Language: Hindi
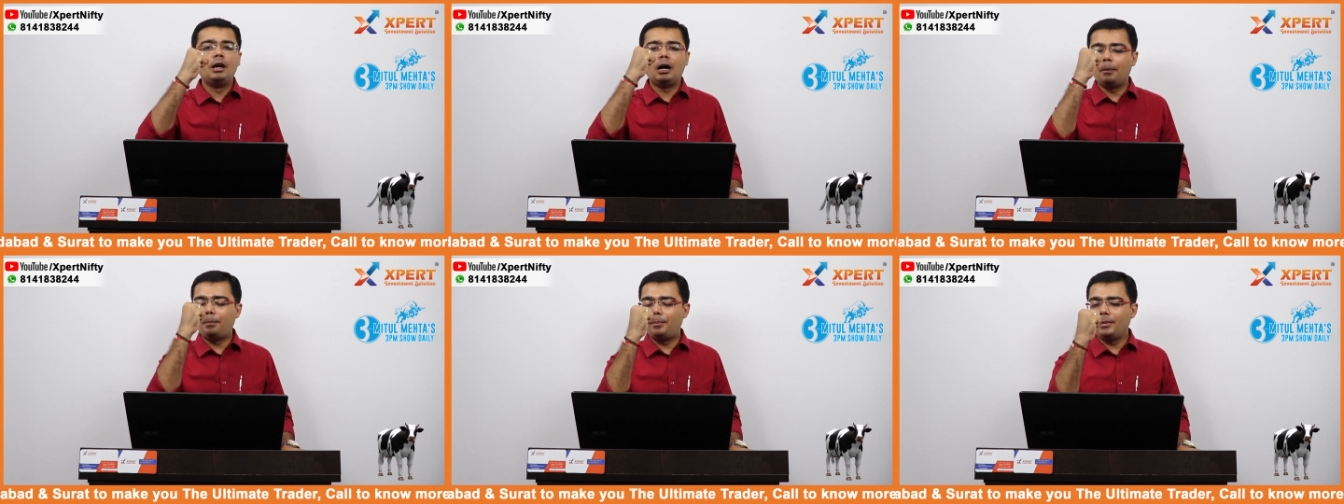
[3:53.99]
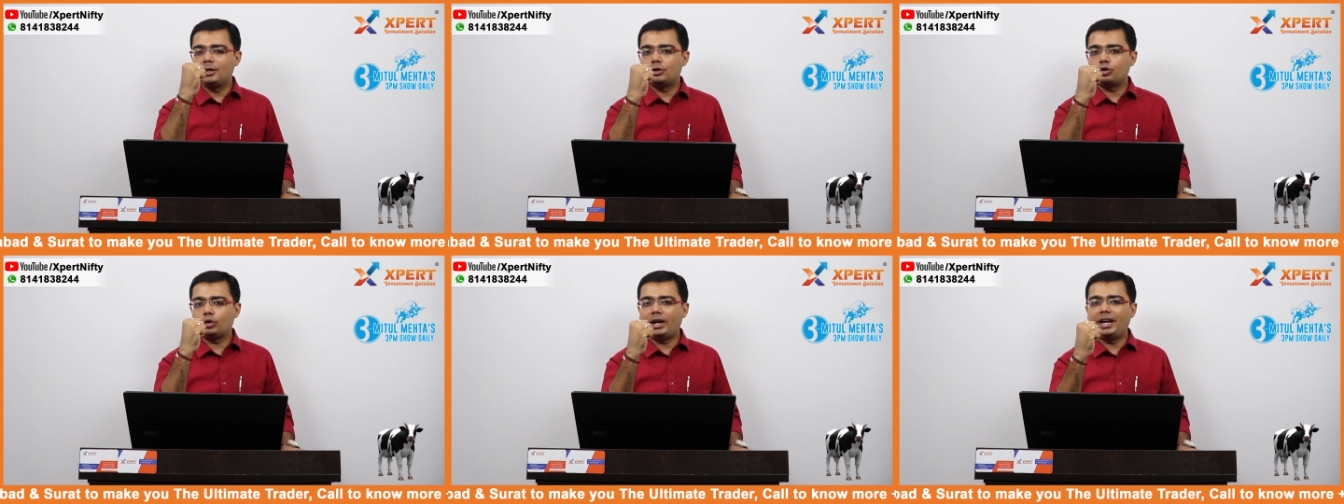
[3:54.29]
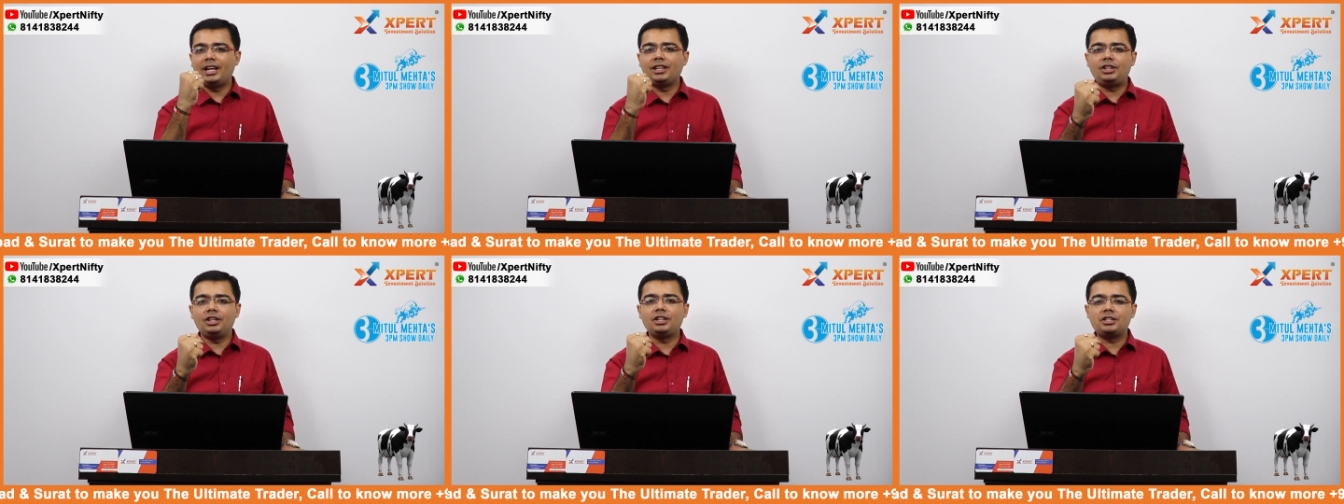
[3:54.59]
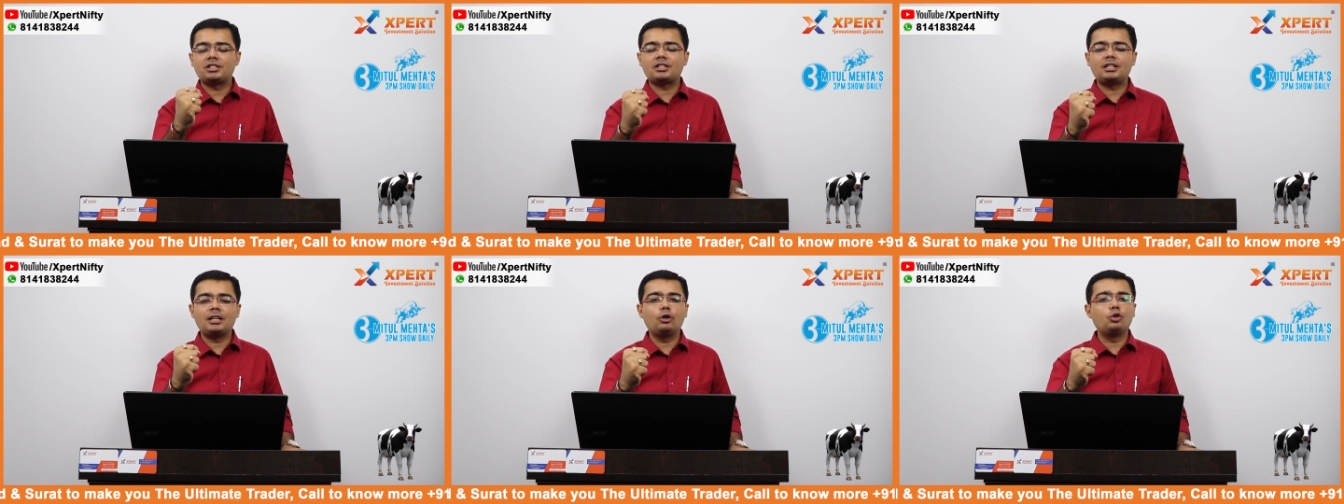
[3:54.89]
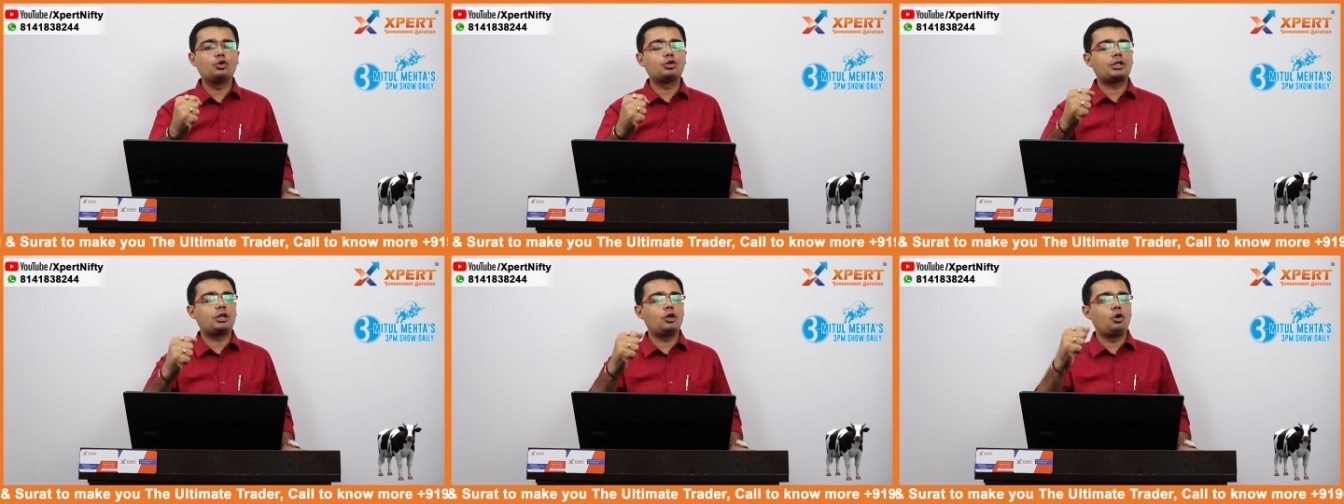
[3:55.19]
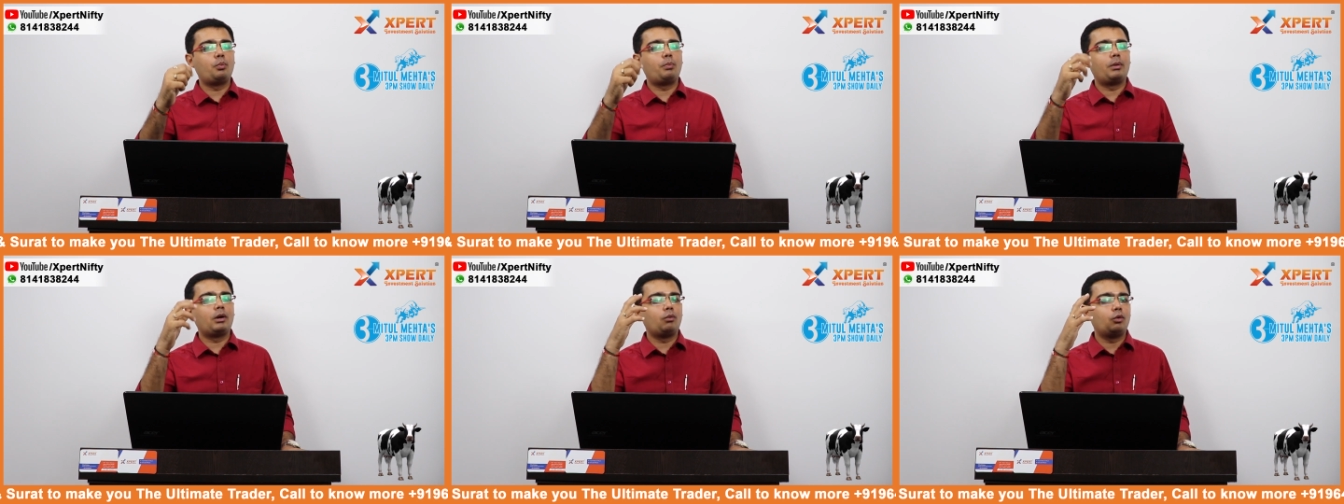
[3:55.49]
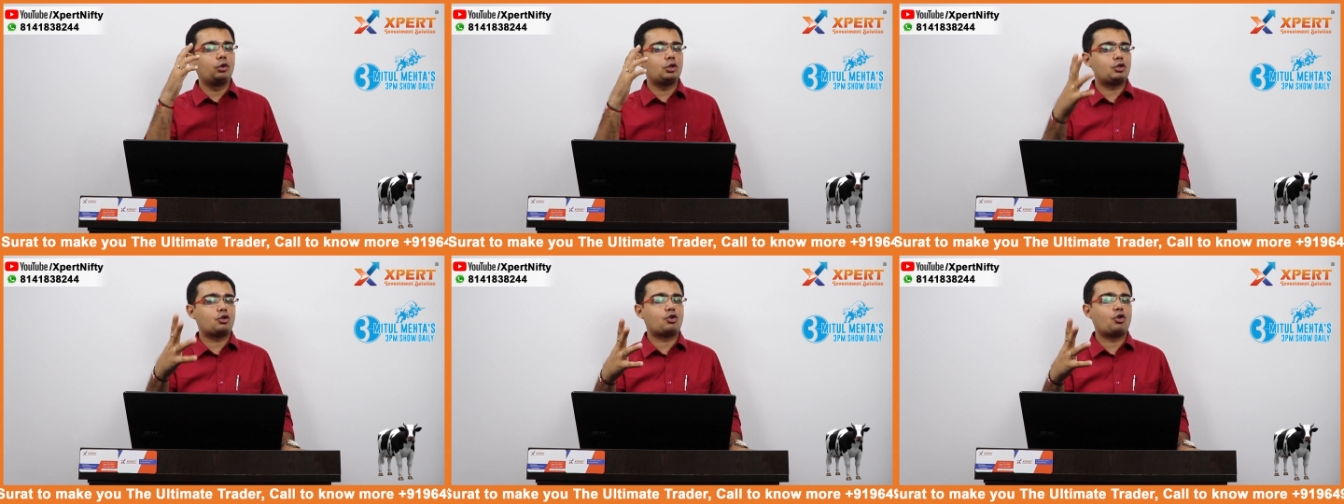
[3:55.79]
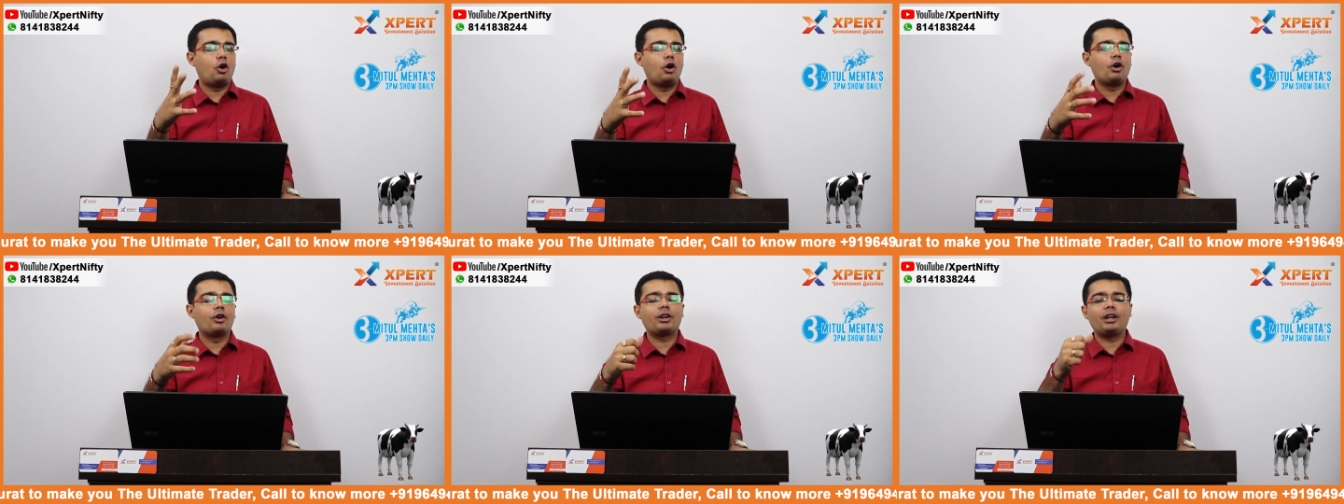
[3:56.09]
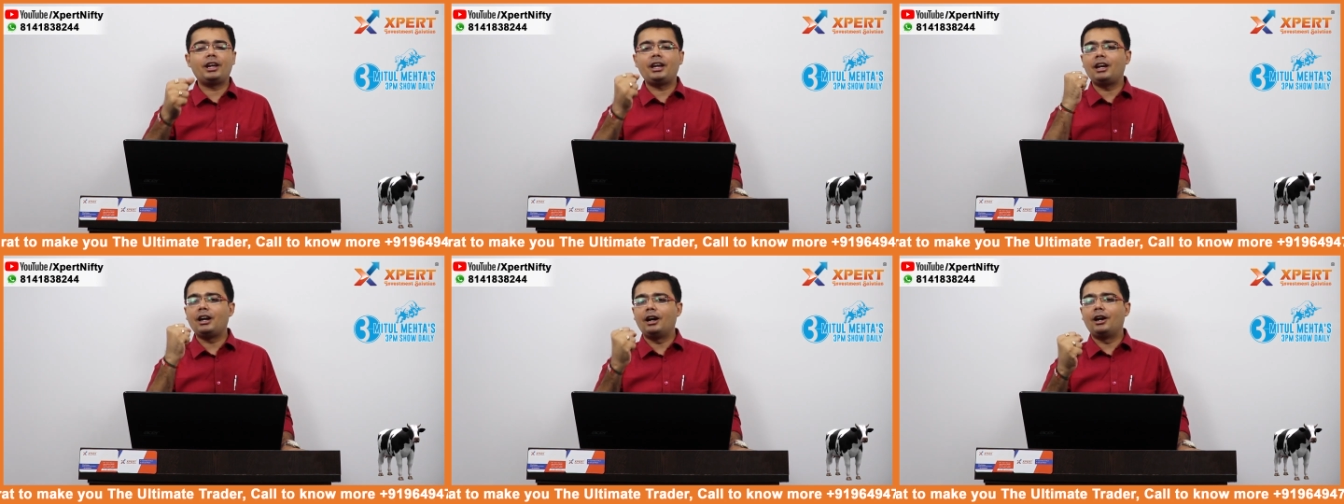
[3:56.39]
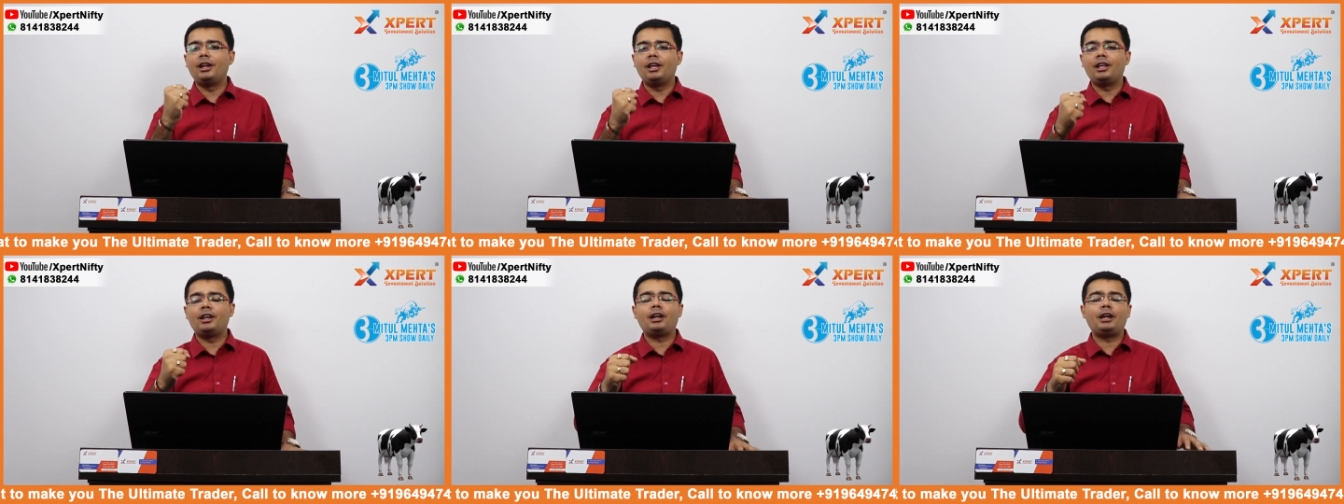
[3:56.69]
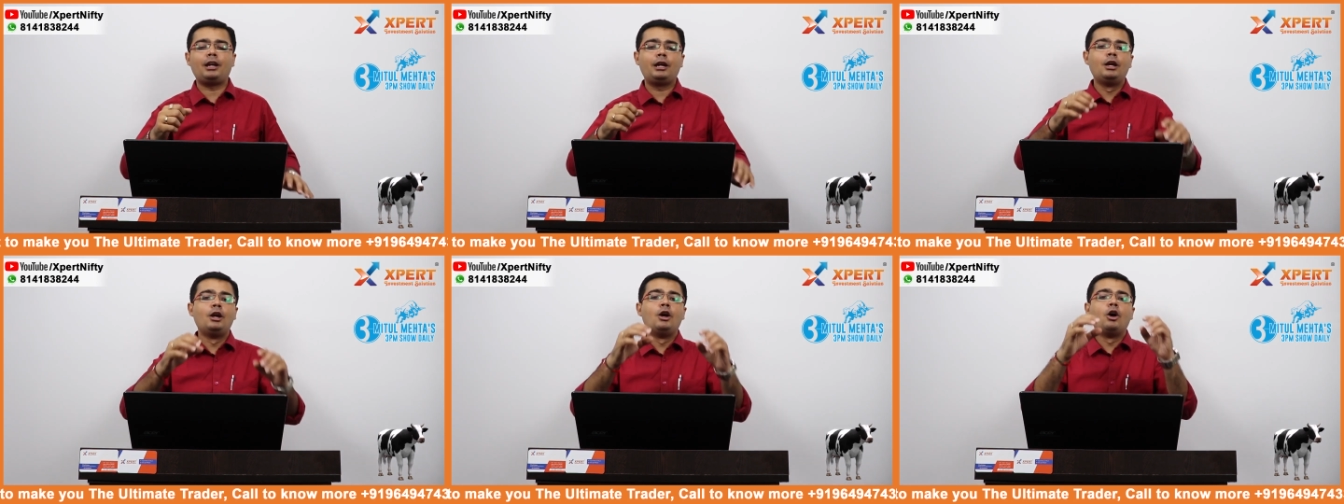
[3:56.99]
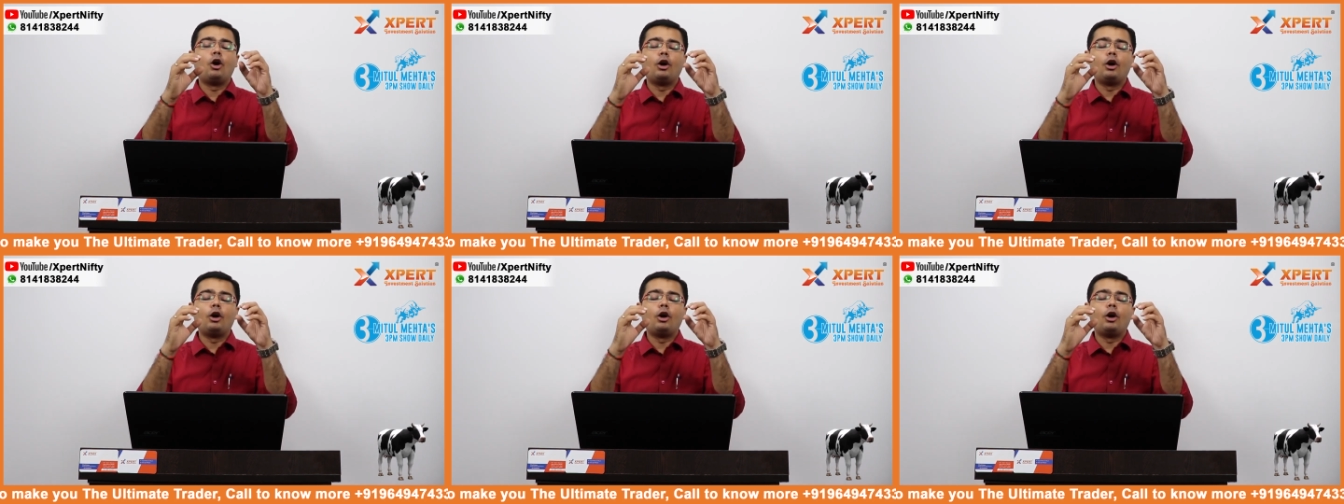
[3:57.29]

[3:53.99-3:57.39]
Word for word: अपने जो एथिक्स थे उसके ऊपर वो स्ट्रांग रहे अड़े रहे